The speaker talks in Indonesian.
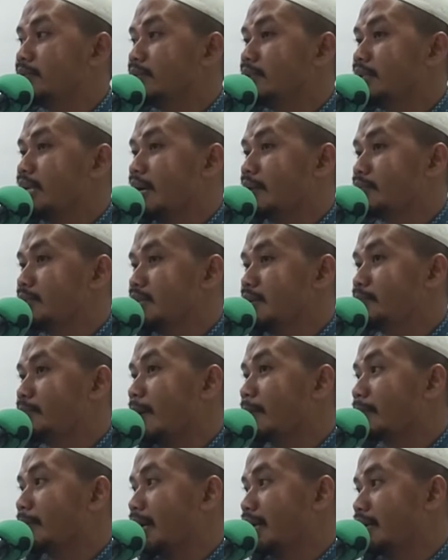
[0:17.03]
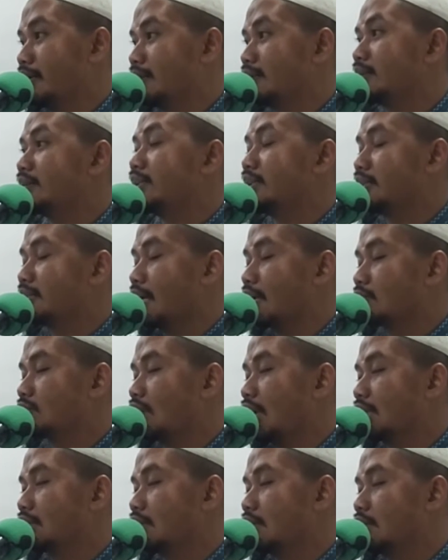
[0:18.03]
yang menyebabkan tidak
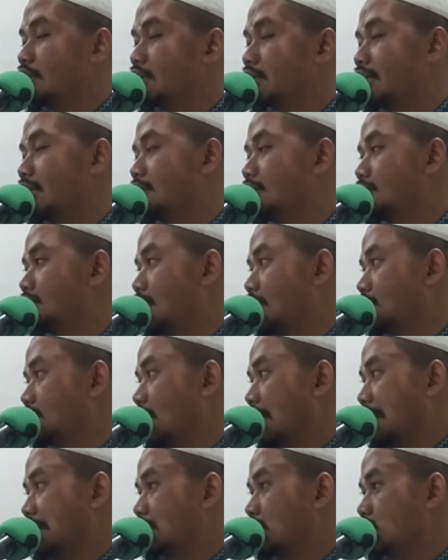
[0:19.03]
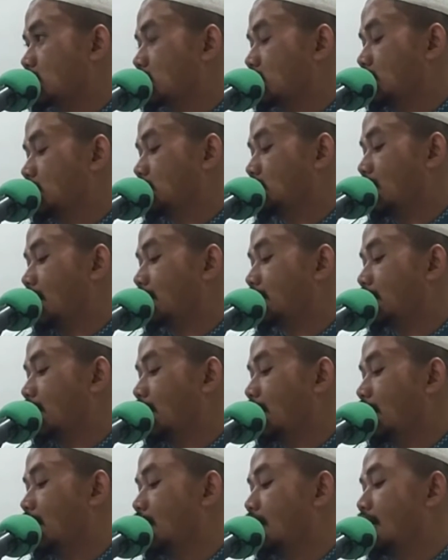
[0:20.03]
taat Allah dan tidak taat Rasul itu
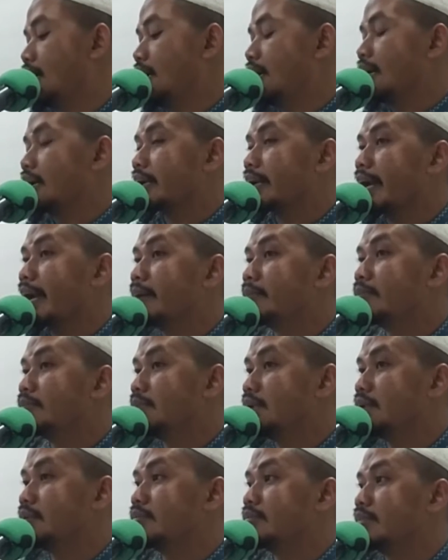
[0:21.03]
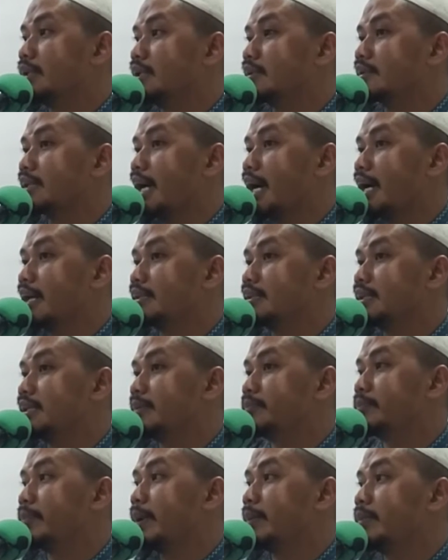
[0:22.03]
adalah kami
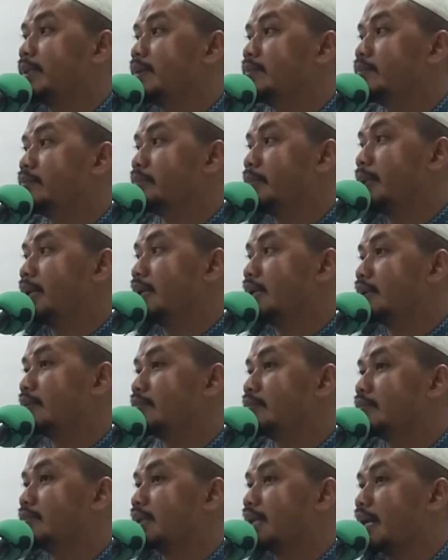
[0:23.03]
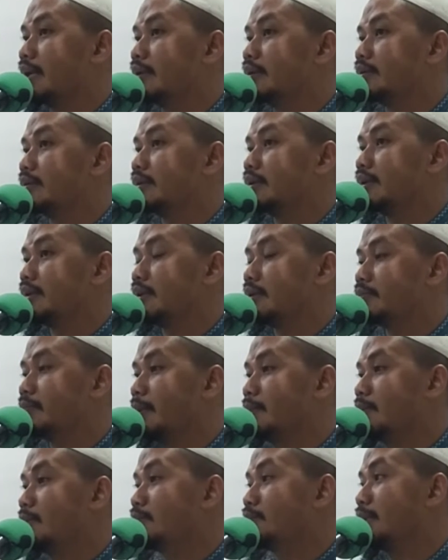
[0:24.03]
mentaati pemimpin dan uh,
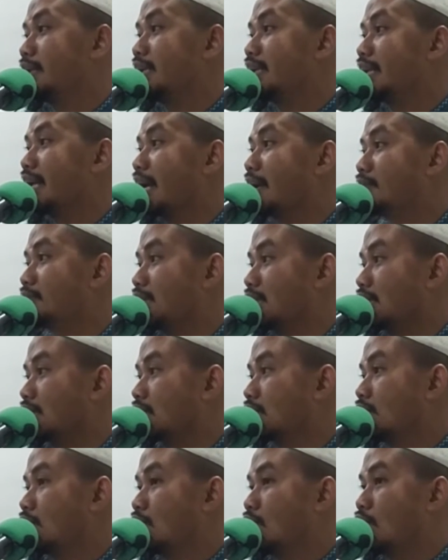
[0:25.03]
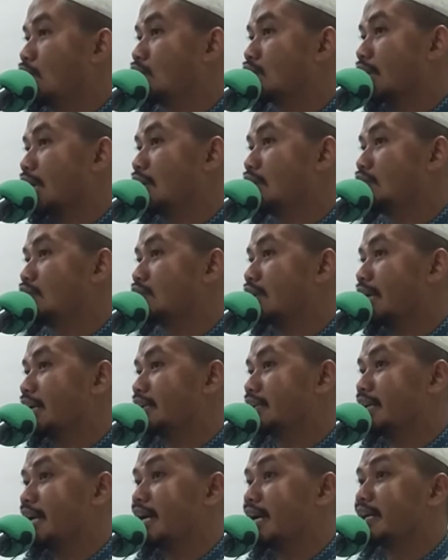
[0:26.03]
pemimpin kami
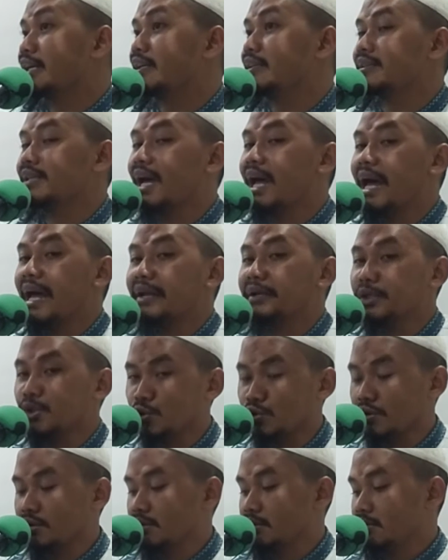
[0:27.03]
orang-orang yang kita anut